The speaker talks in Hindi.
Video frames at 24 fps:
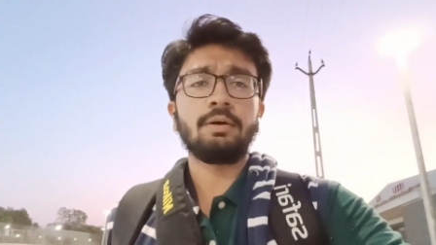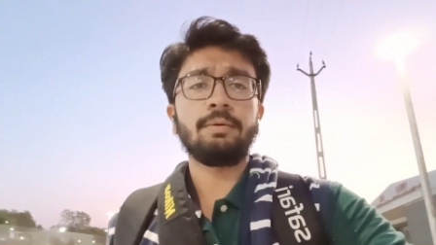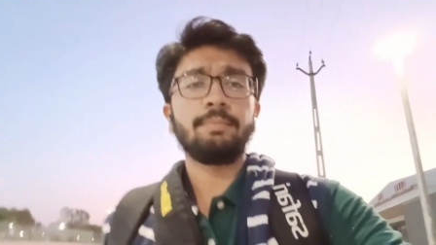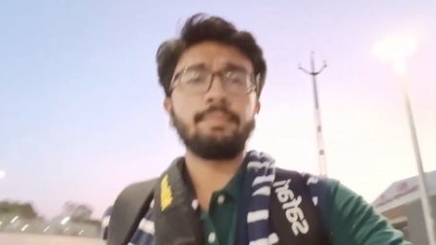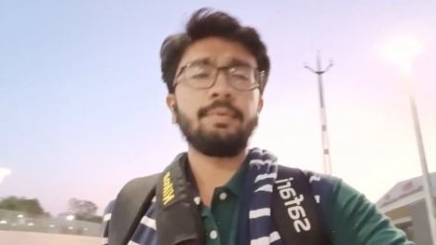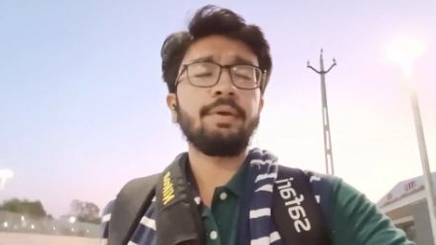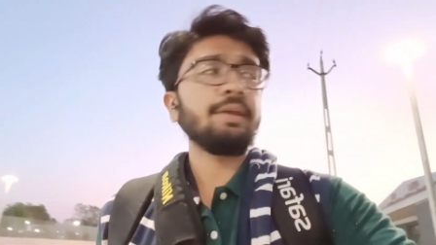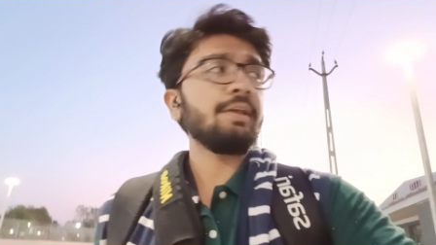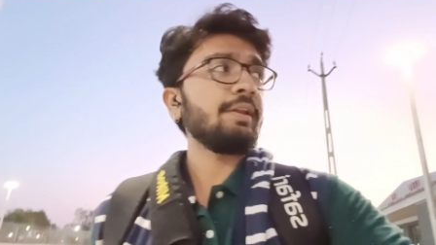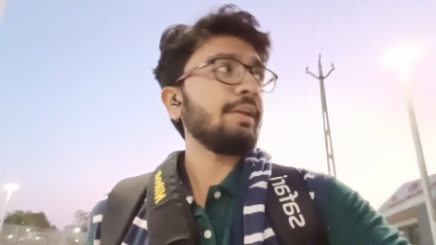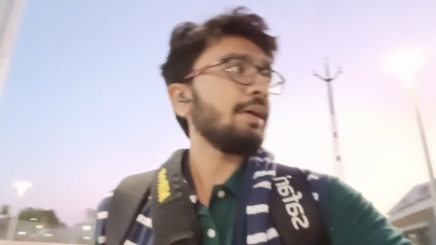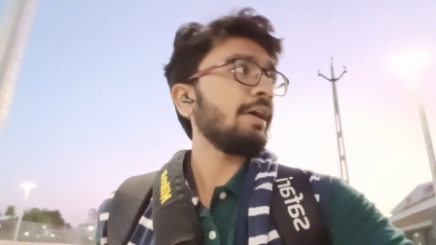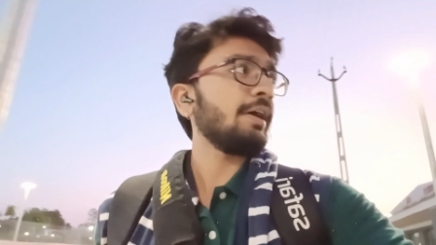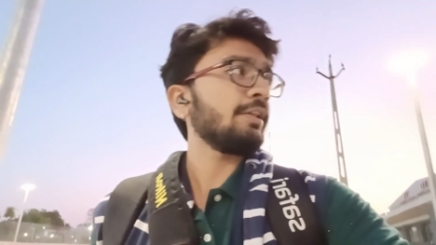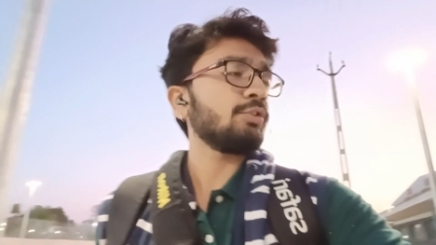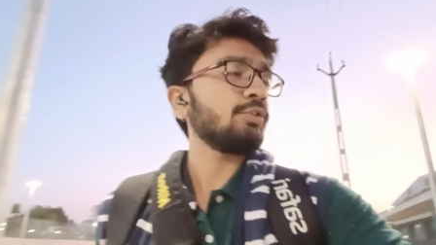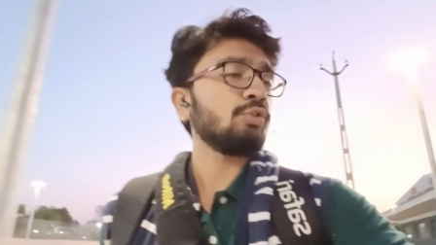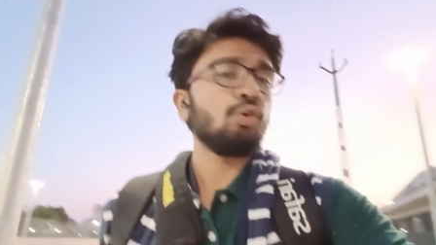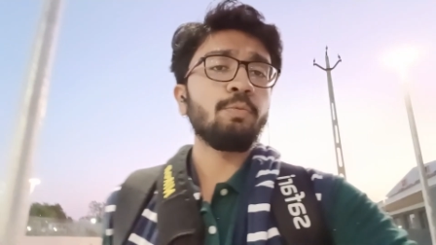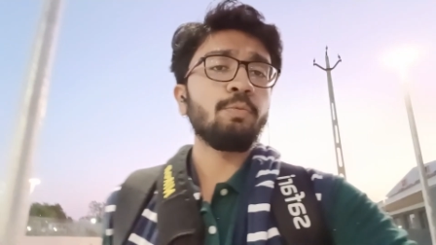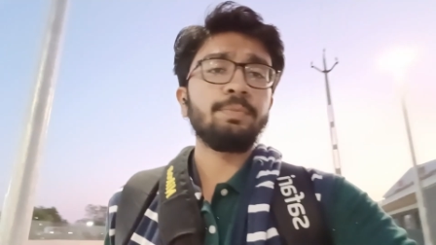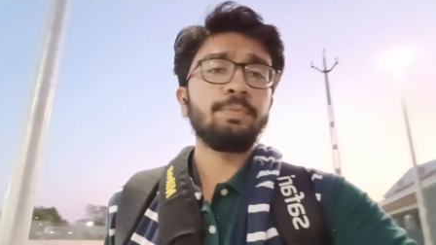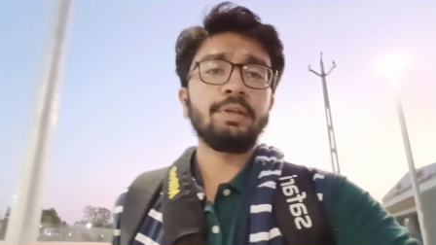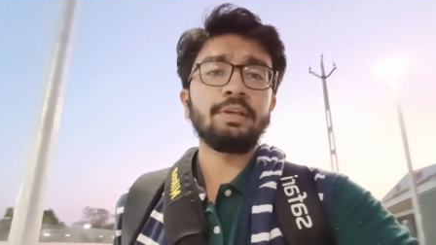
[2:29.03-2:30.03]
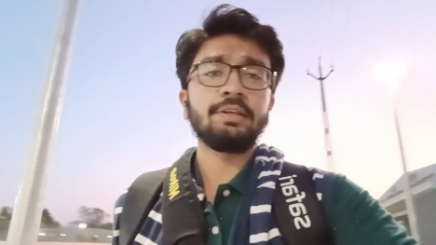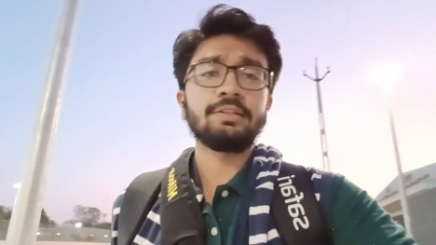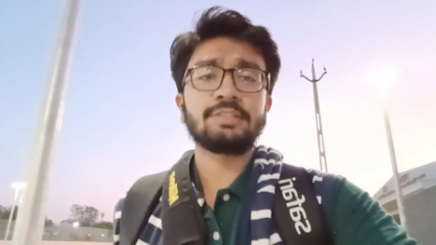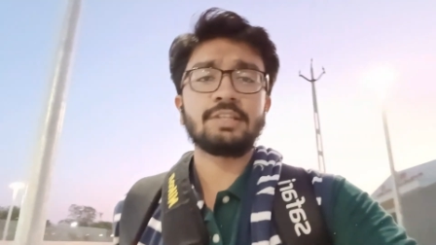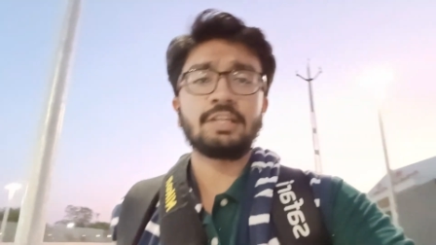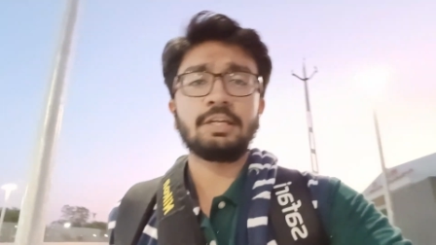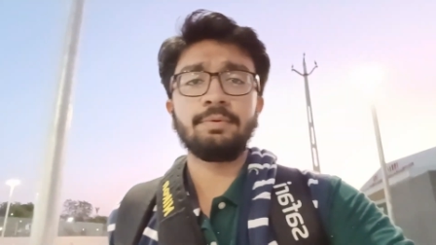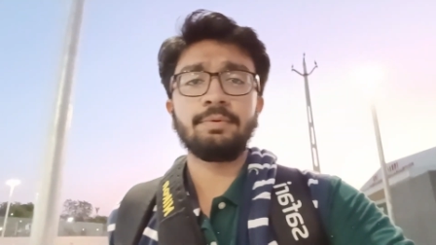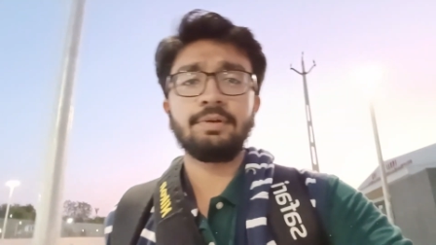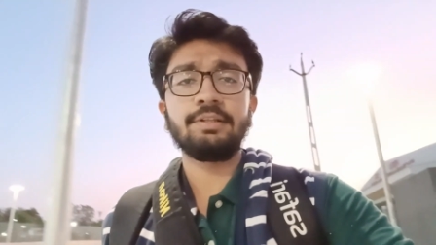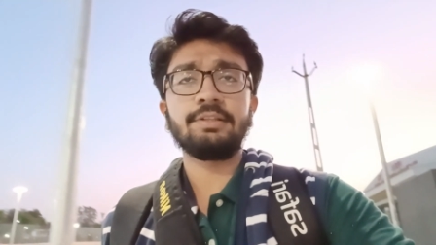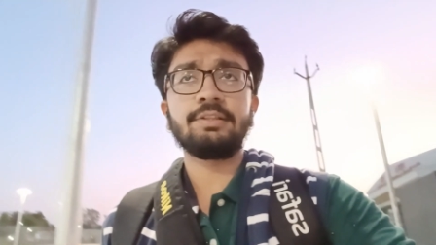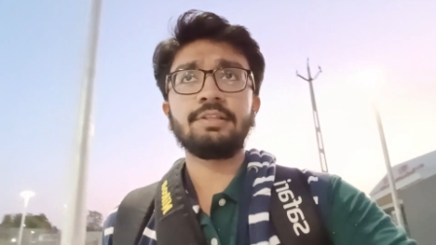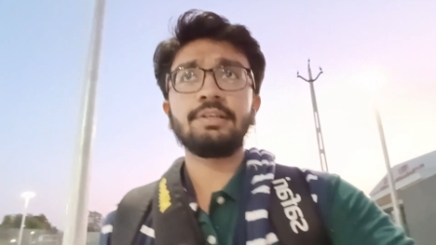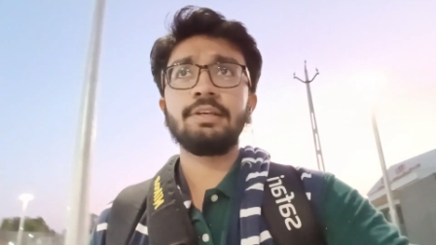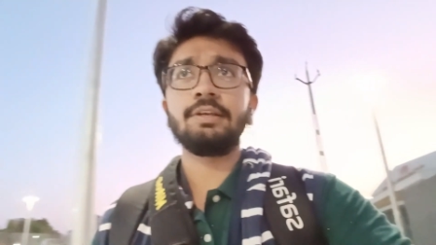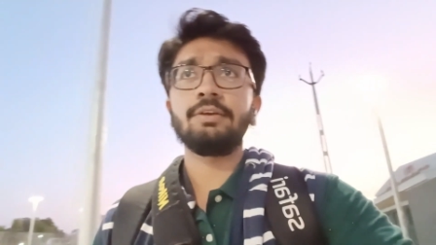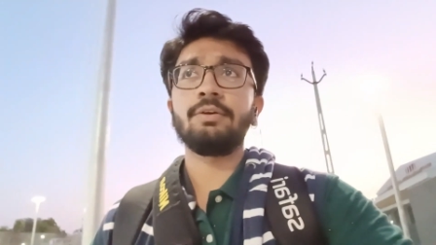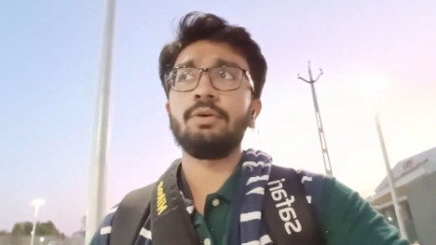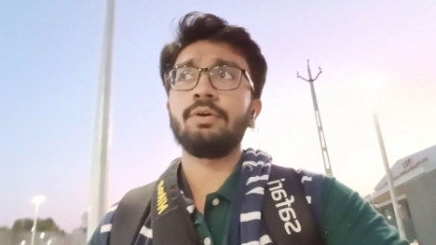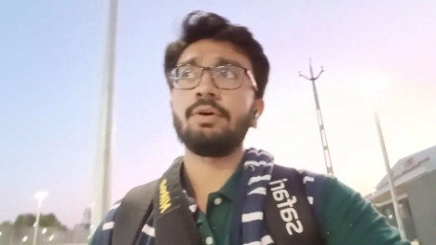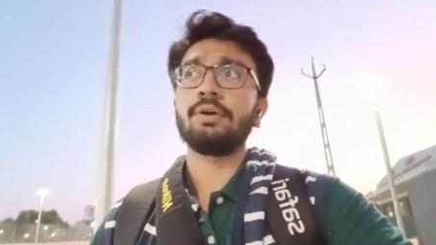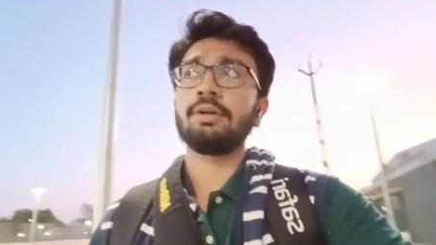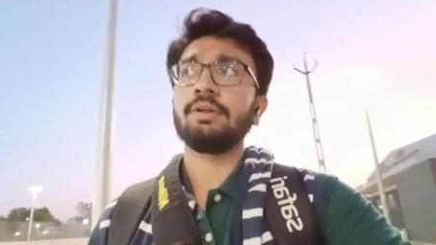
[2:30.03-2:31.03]
मेन आज तो ओपनिंग सेरेमनी थी
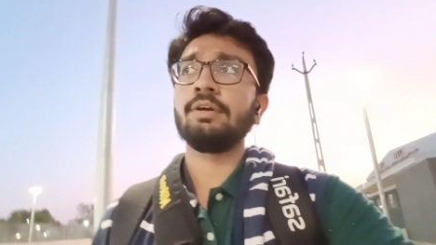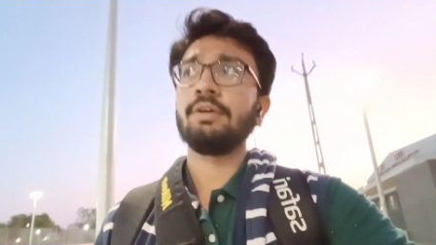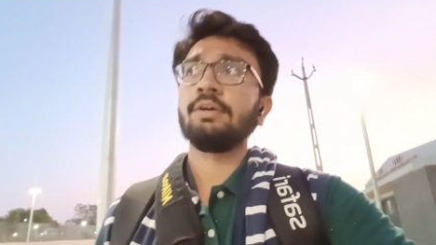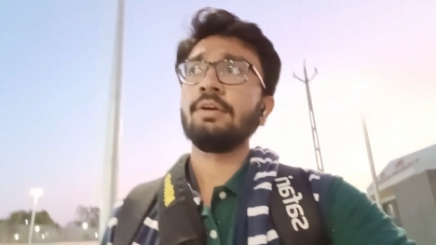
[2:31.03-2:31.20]
और